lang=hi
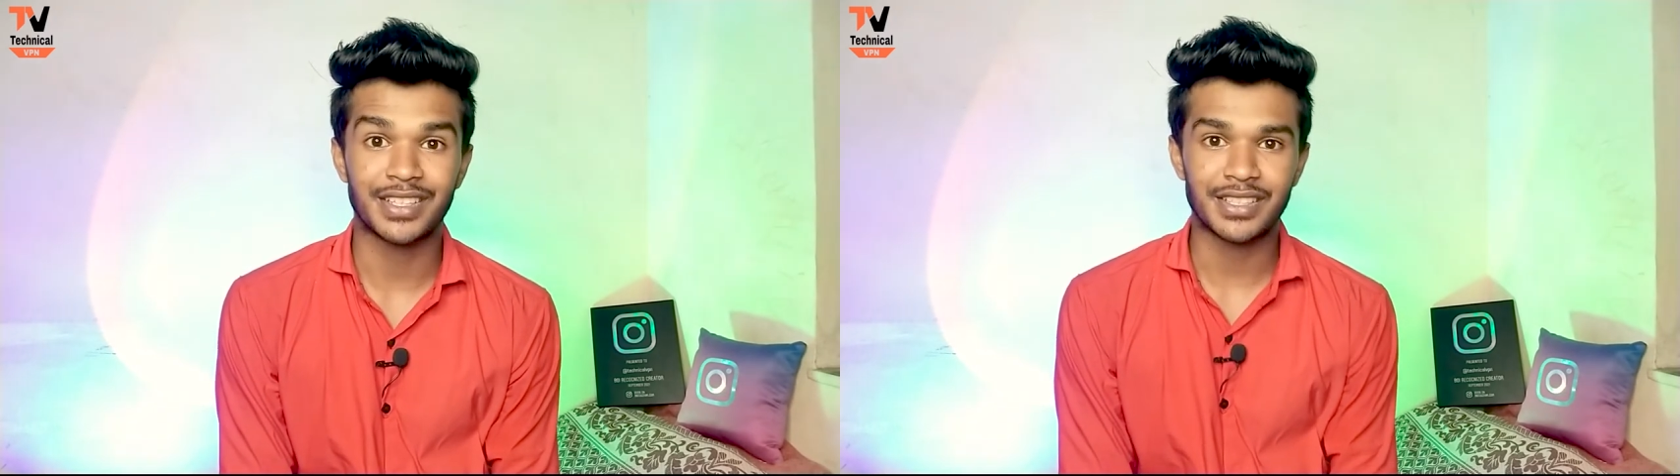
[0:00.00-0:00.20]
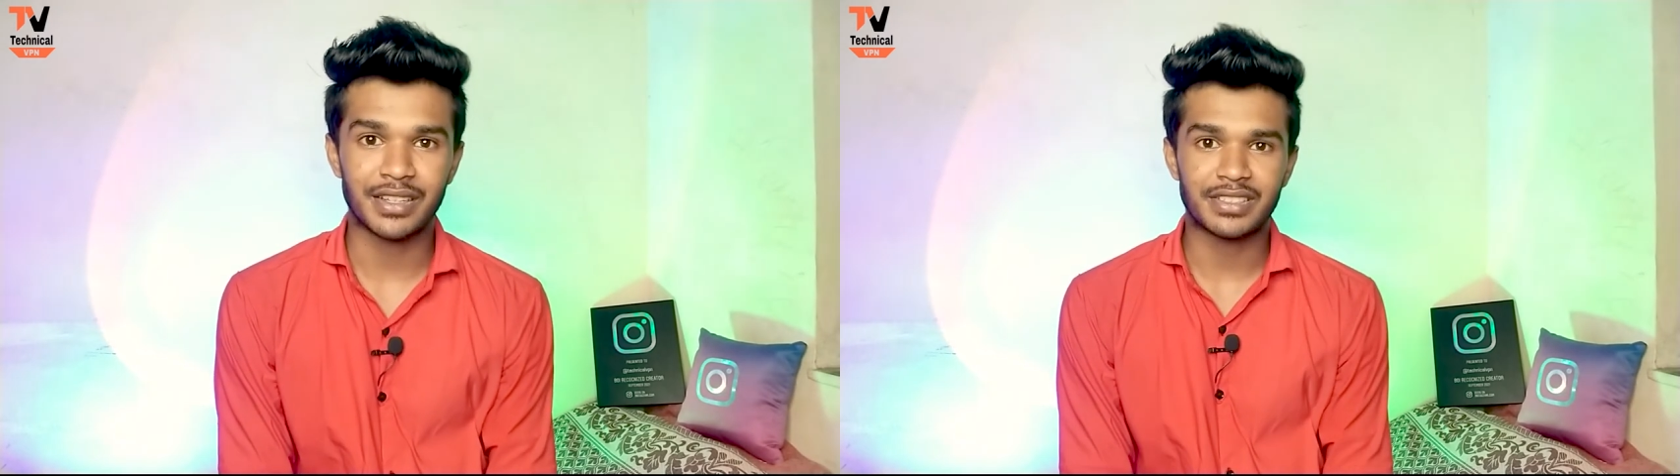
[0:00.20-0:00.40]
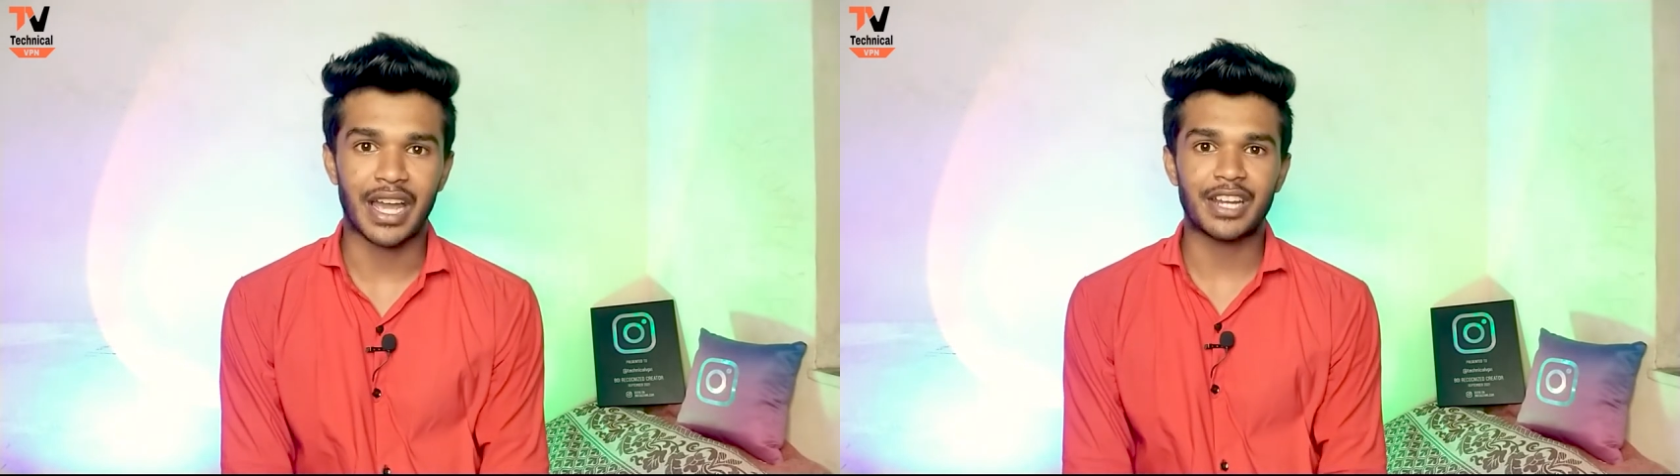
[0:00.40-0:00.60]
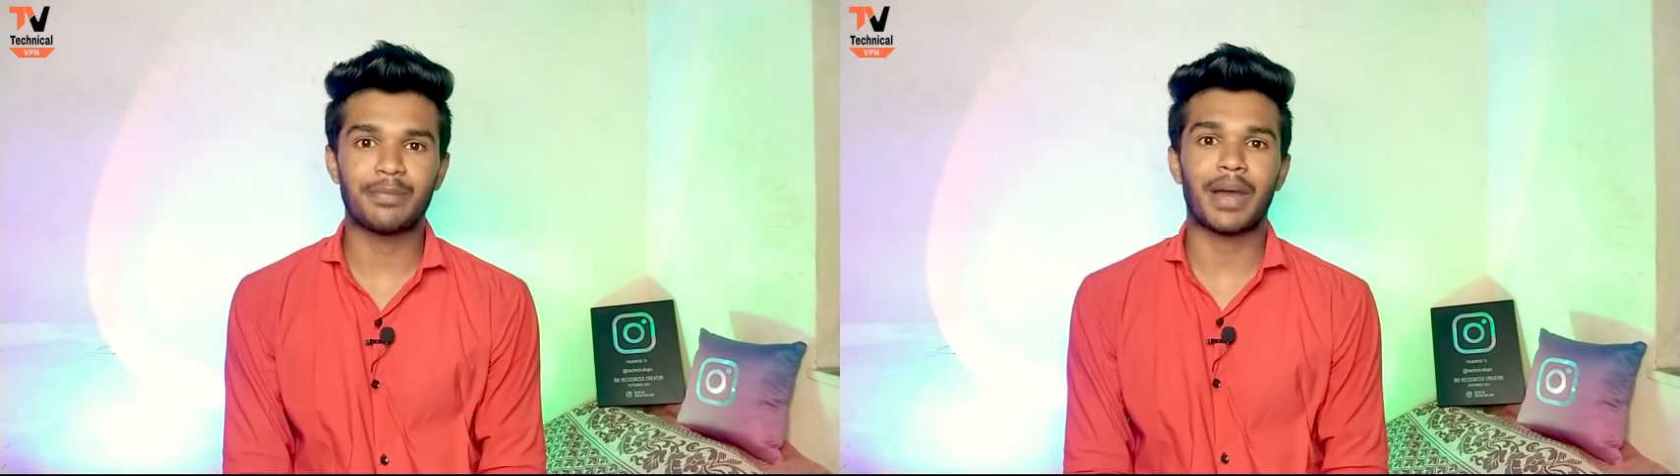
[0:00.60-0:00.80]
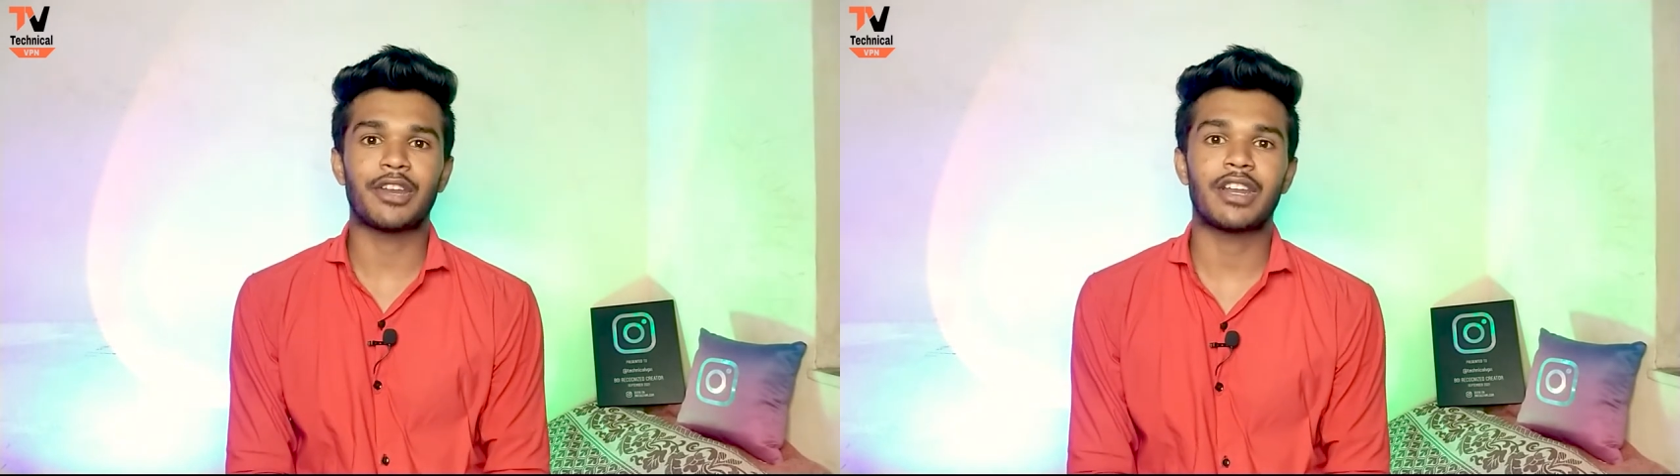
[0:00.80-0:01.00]
चीज़ें चैनल
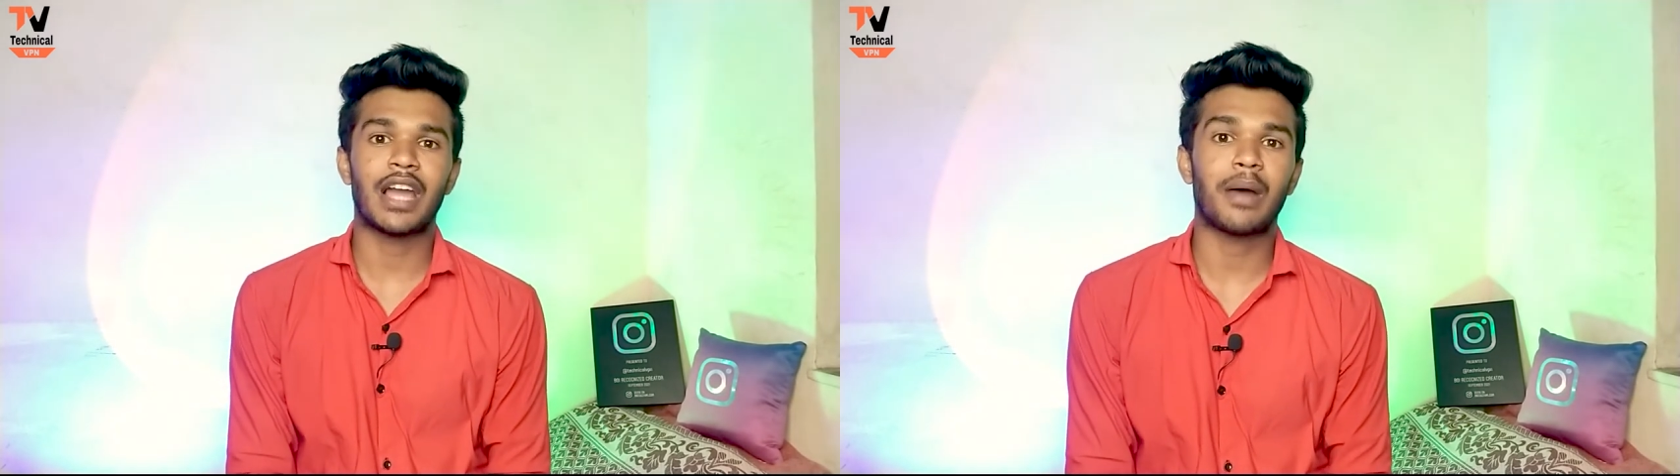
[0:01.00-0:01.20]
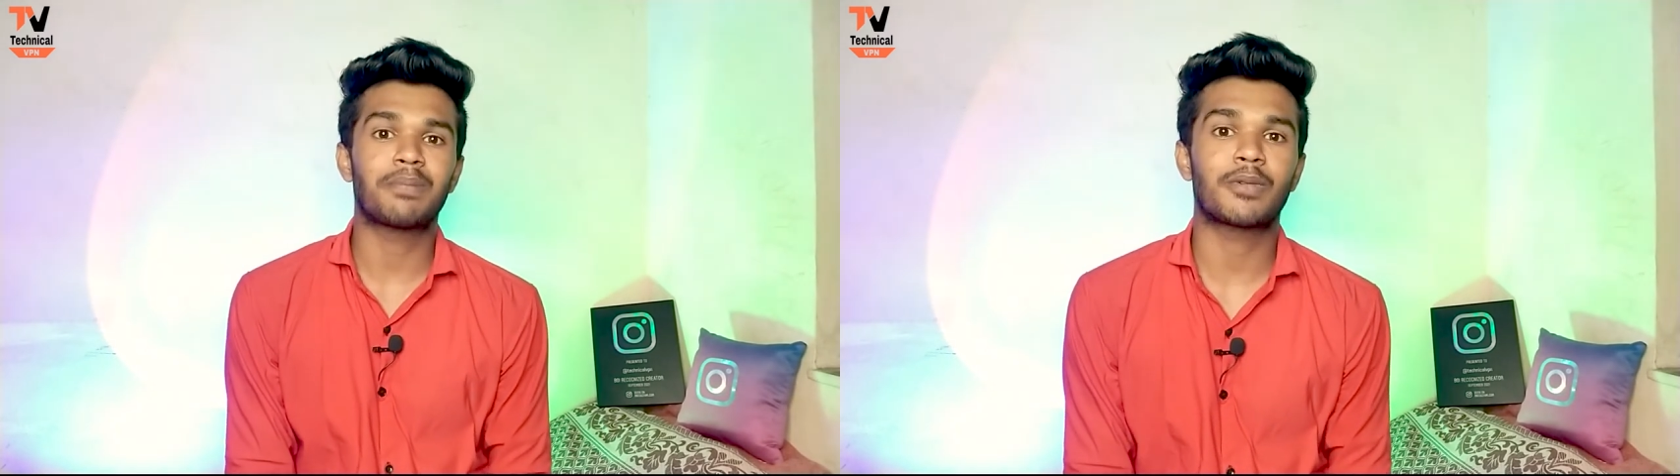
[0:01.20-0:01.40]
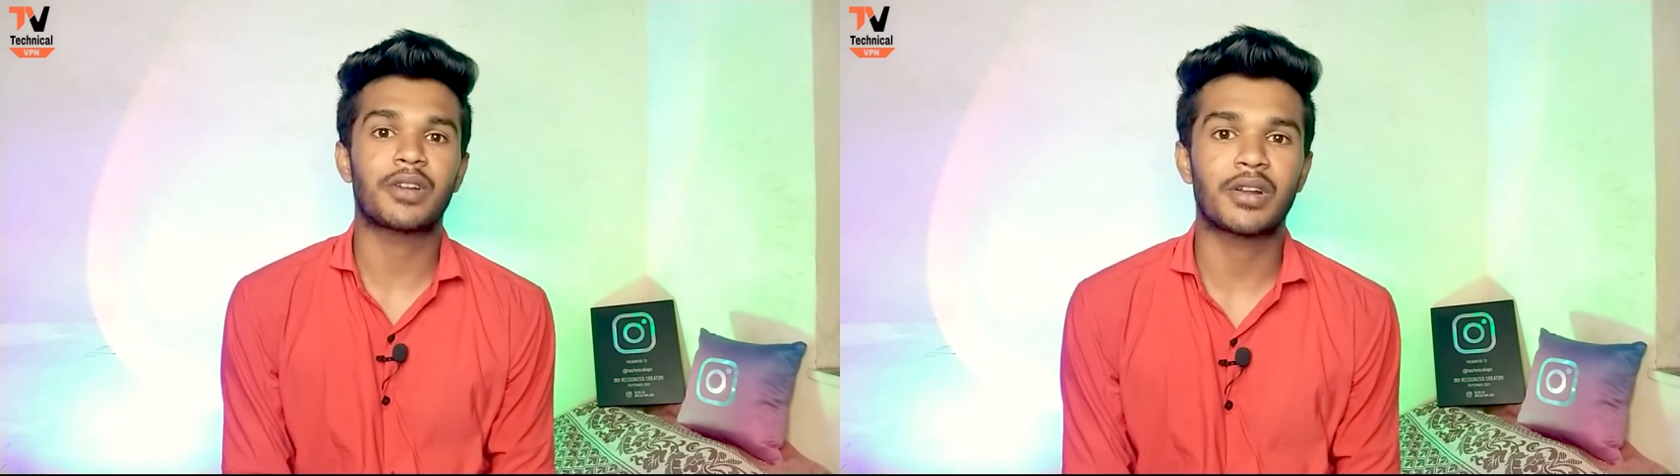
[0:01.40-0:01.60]
पे आने वाले आप